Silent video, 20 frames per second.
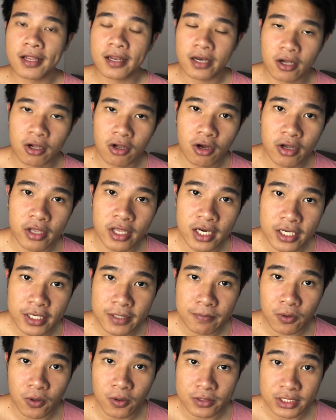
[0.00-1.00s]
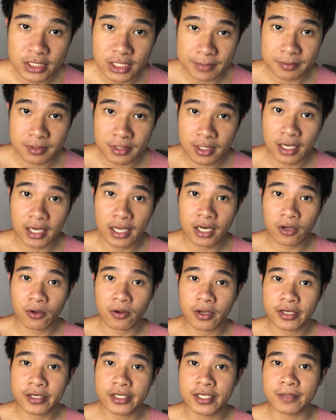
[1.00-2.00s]
แล้วก็อย่าลืม กด subscribe และกด
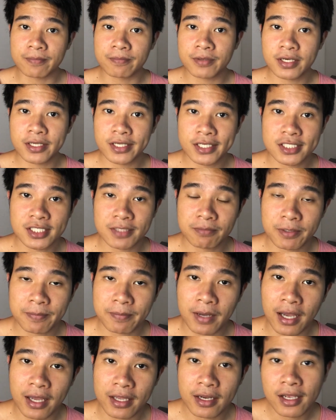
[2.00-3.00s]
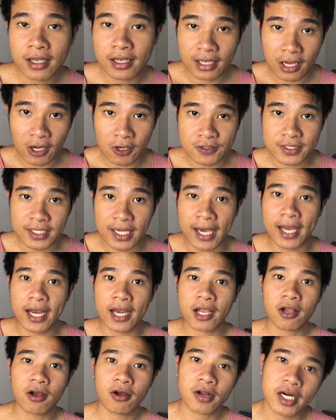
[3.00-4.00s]
กระดิ่ง เพื่อที่จะไม่พลาดข่าวสารและ
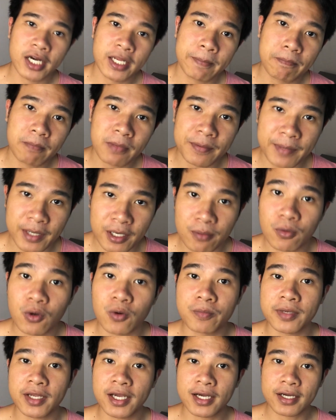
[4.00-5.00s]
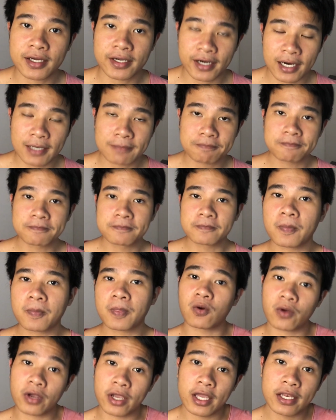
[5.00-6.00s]
ก็คลิปใหม่ ๆ ของผมนะครับโอ
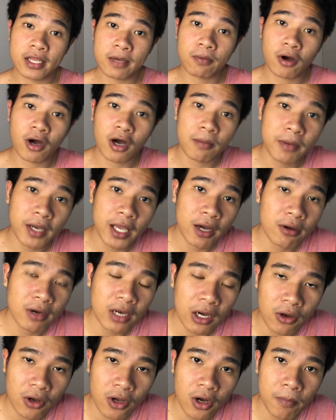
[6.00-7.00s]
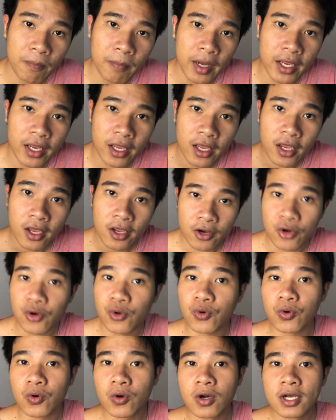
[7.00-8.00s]
เคถ้าพร้อมแล้วเราก็ไปดู
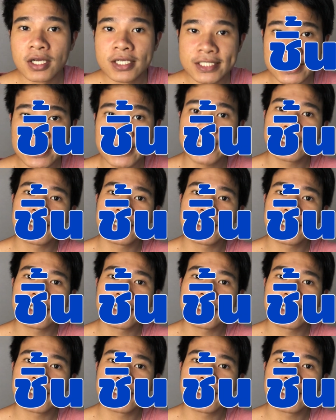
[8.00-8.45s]
ชิ้น